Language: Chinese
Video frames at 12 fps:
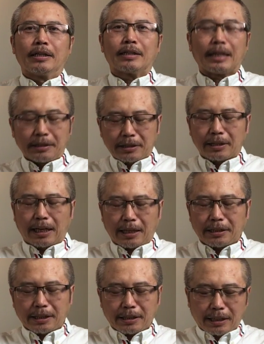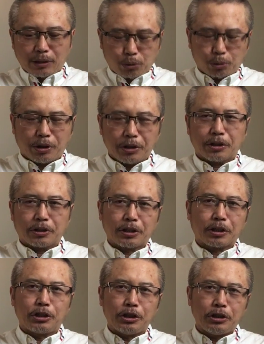但是呢，现在随着这
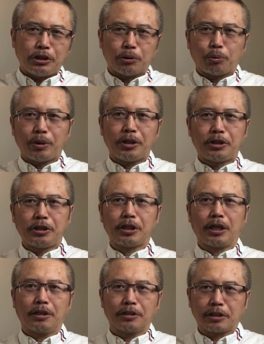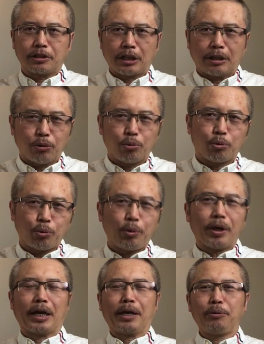个经济危机的这个程度
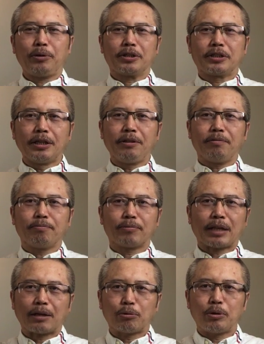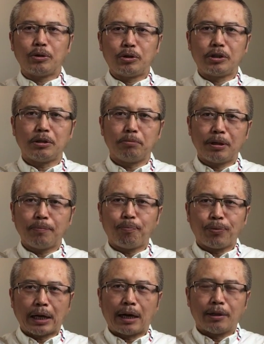越来越深，他对于习近平
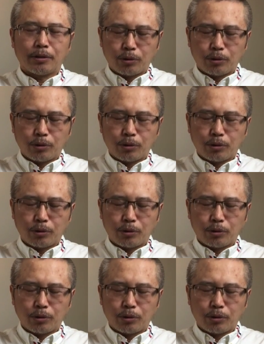啊